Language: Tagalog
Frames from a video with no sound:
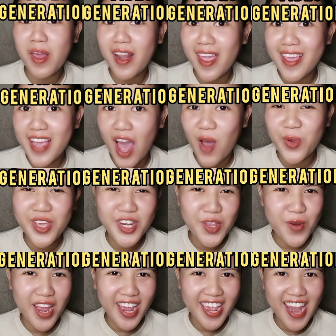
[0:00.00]
para ikaw hindi
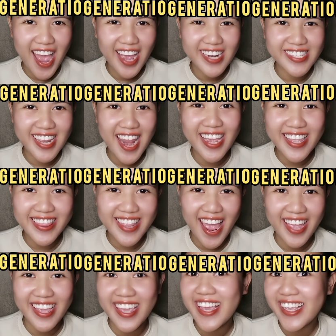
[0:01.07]
mo na kailangan silang
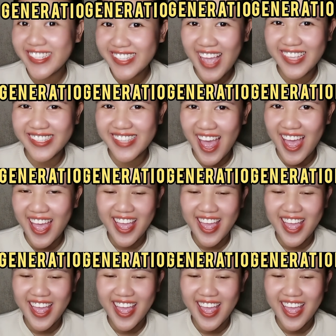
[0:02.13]
itry isa-isa.